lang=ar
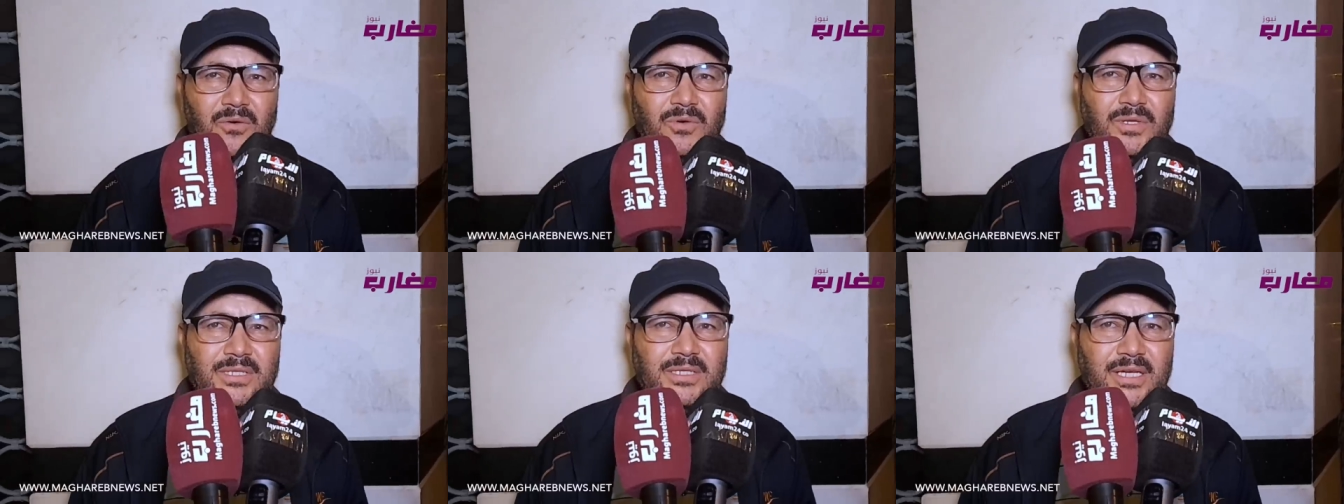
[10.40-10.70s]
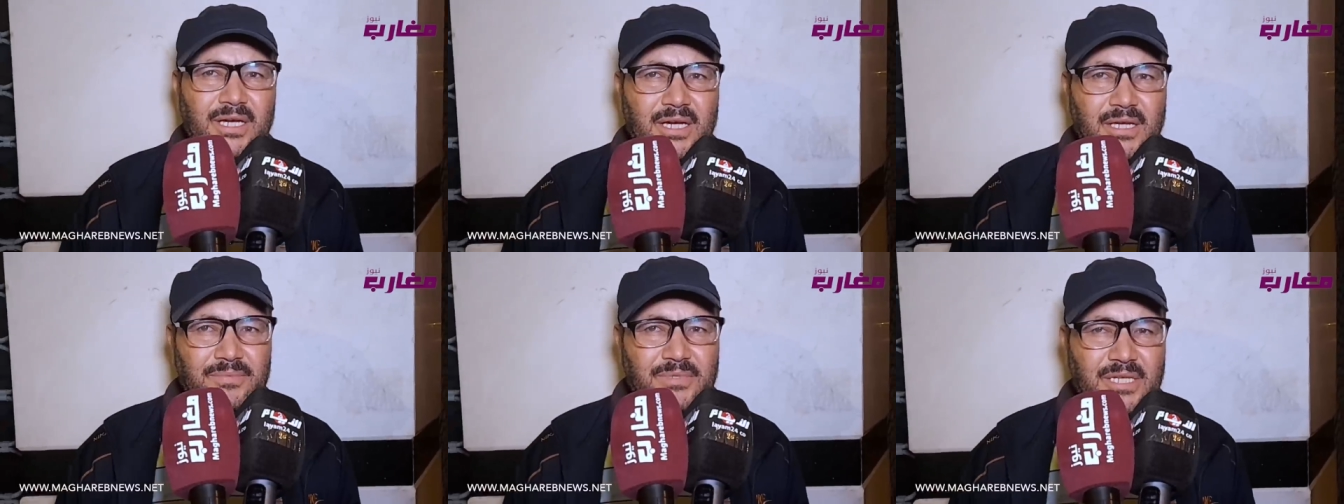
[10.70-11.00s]

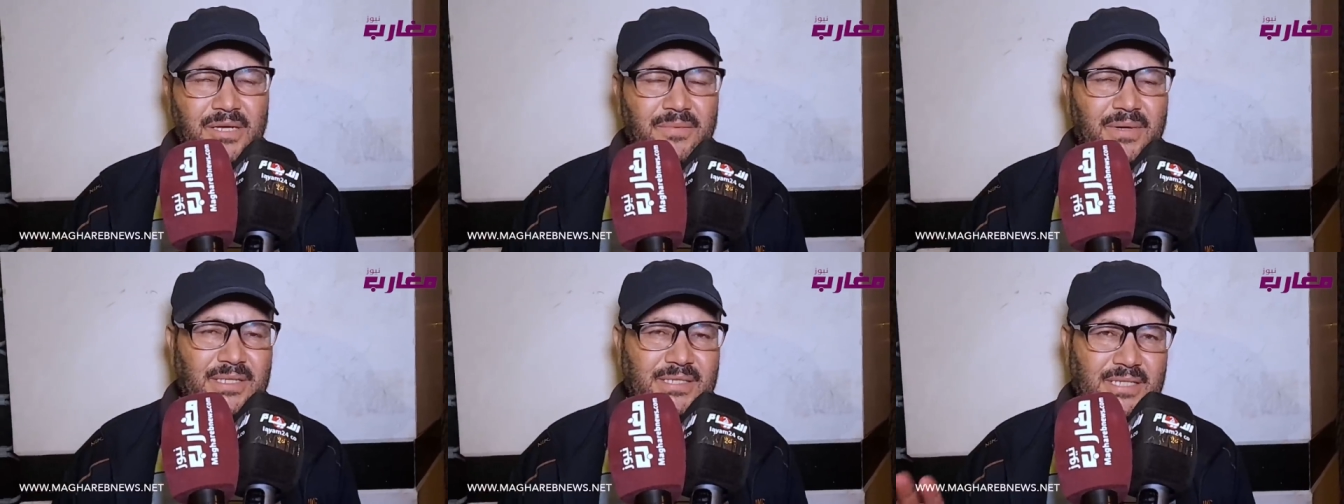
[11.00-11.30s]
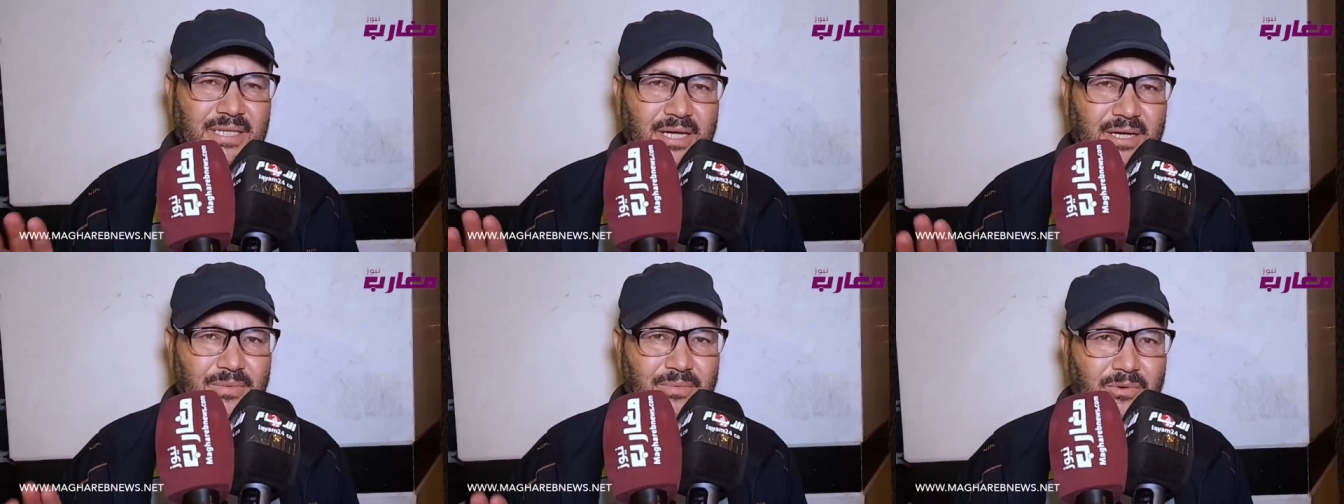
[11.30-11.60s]
ولدي كان مشى مع
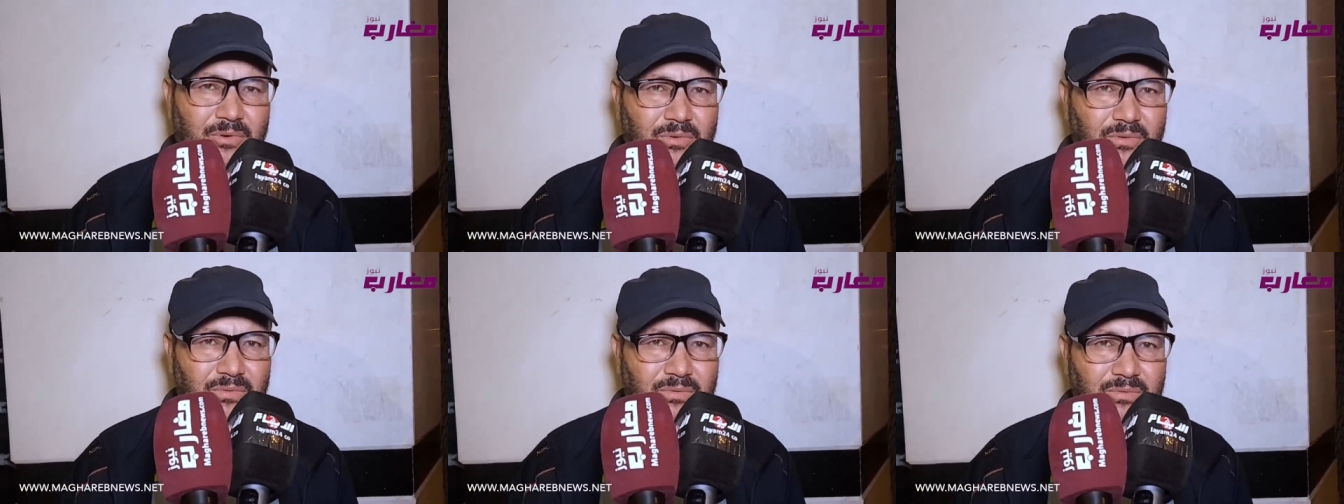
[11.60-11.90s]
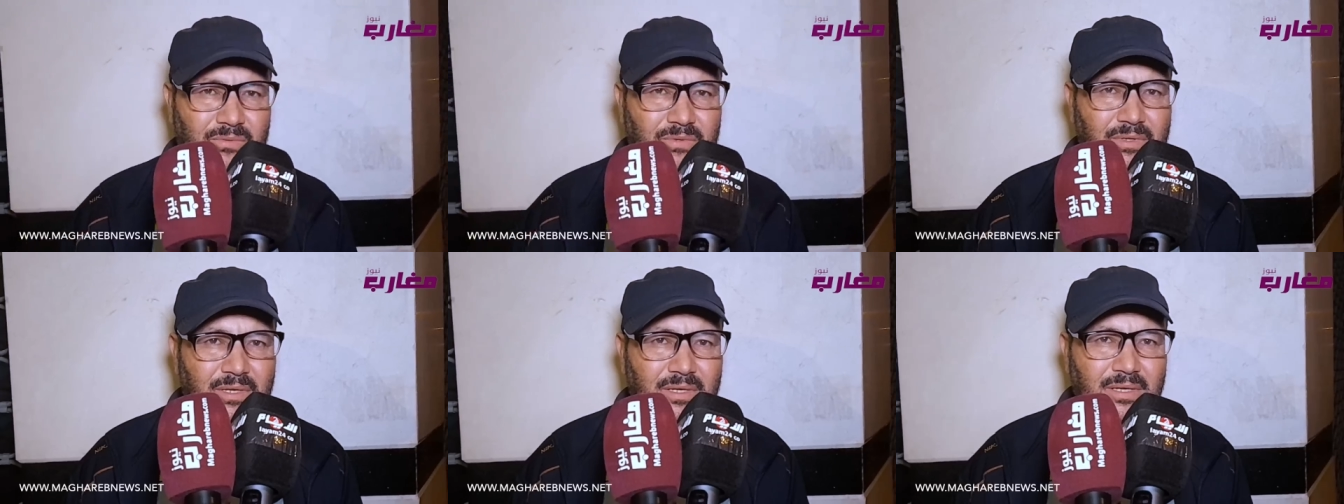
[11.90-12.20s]
صحابو
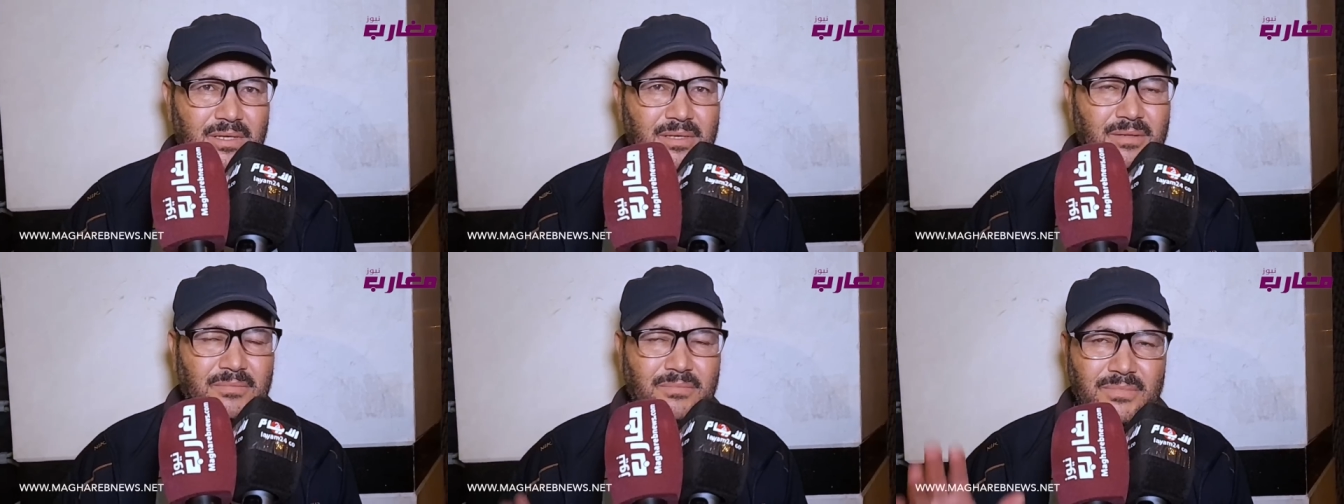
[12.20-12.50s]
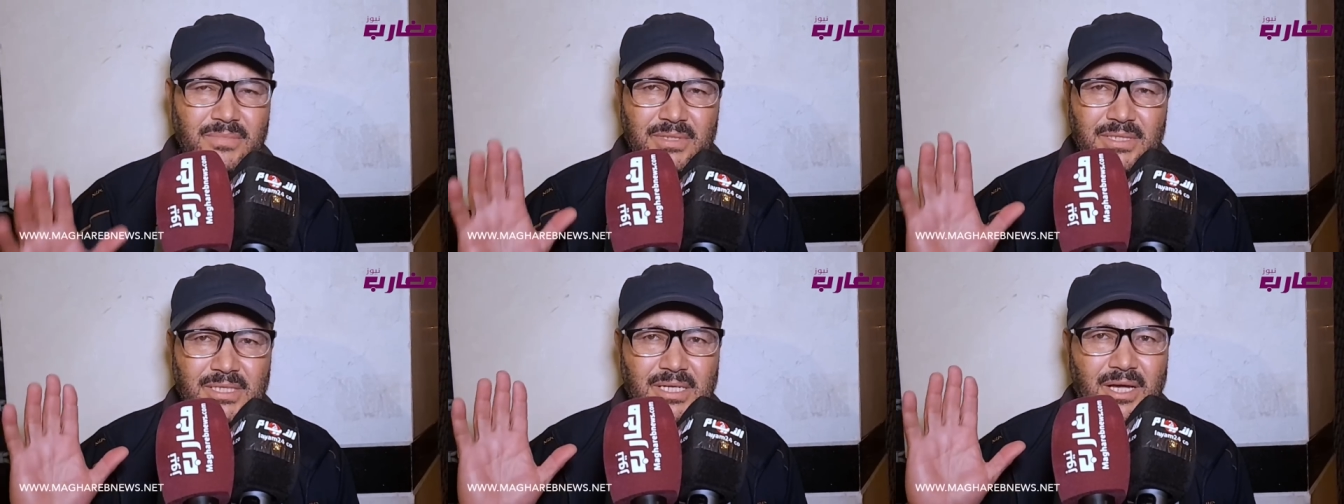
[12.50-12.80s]

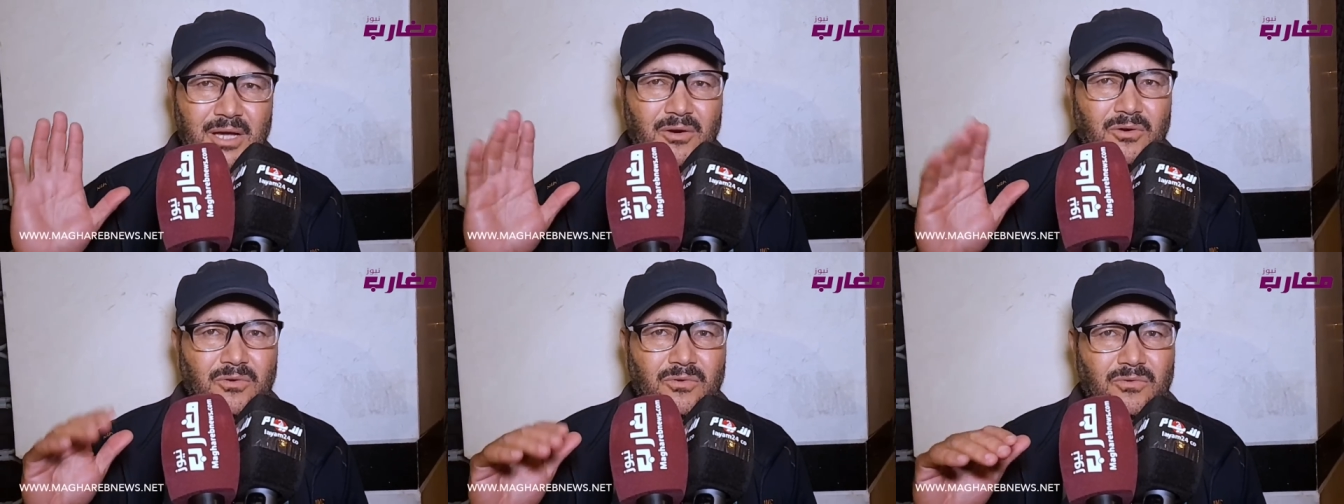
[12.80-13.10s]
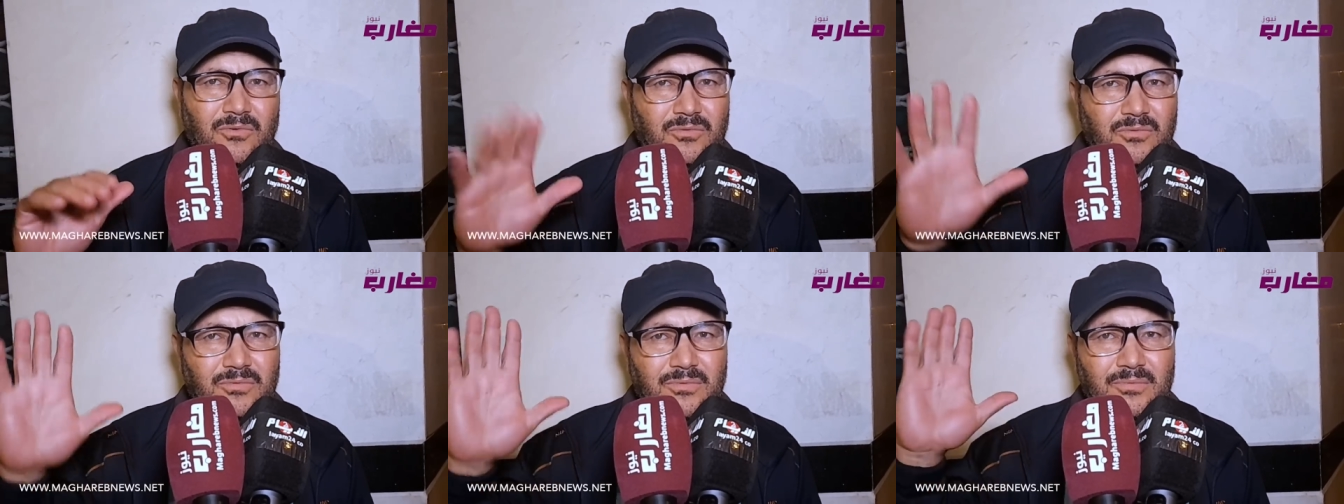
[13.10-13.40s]

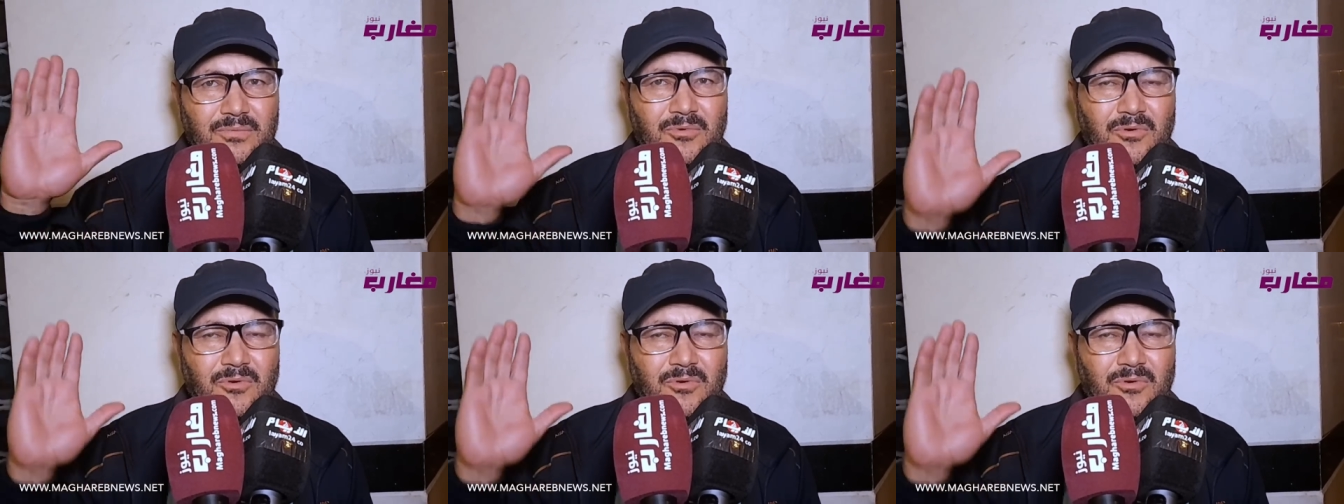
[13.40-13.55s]
مشاو